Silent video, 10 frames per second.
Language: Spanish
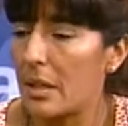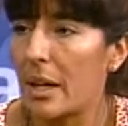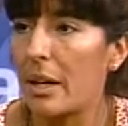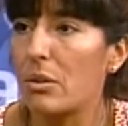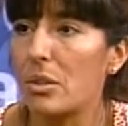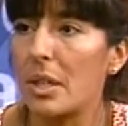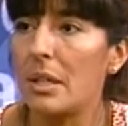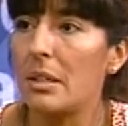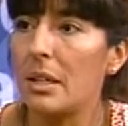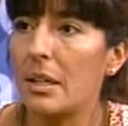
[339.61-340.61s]
Acá no se
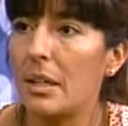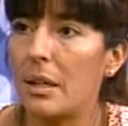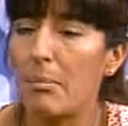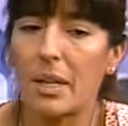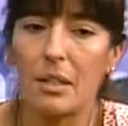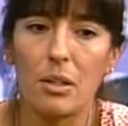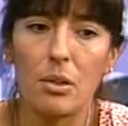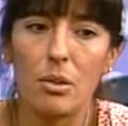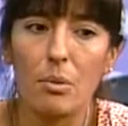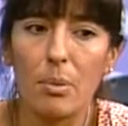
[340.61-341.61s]
distingue ni
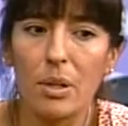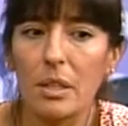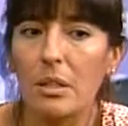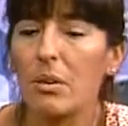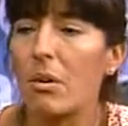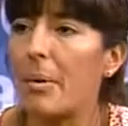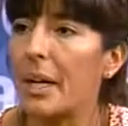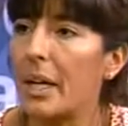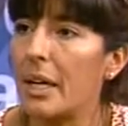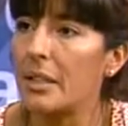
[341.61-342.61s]
partido político
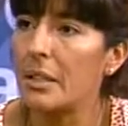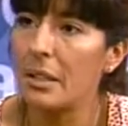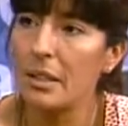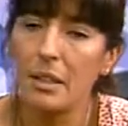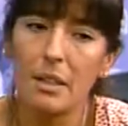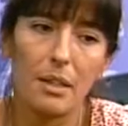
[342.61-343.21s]
gobernante,